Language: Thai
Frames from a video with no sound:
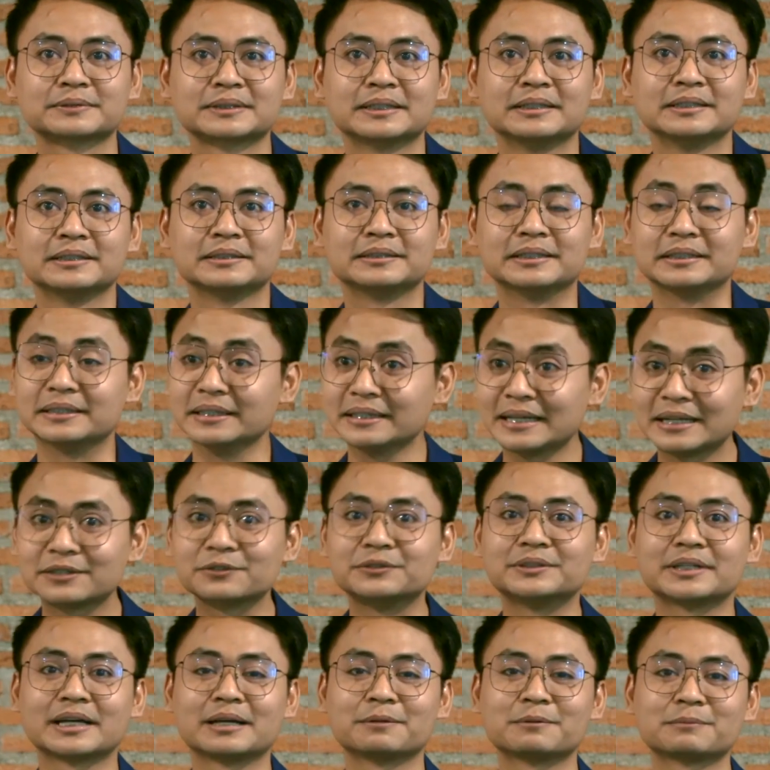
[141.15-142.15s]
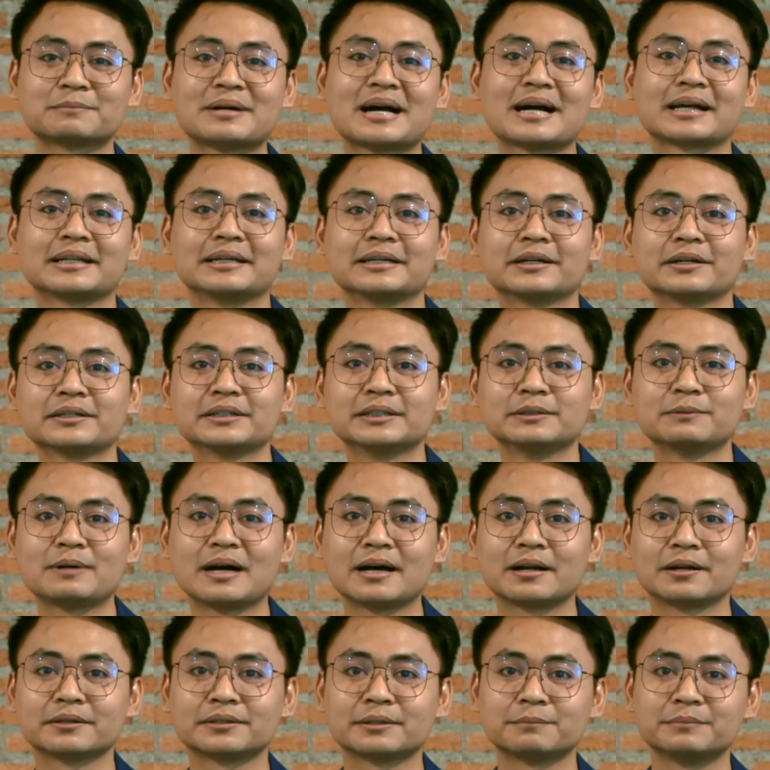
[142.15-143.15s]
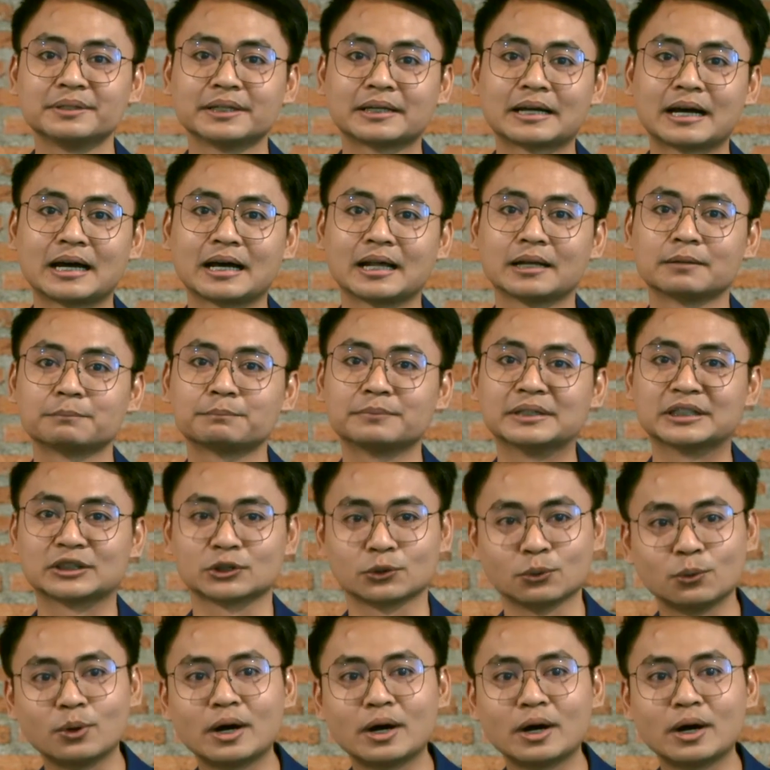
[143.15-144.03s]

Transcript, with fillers: สิ่งที่น่าสนใจมากๆเลย ก็คือว่าเราจะมีการเปิดตัว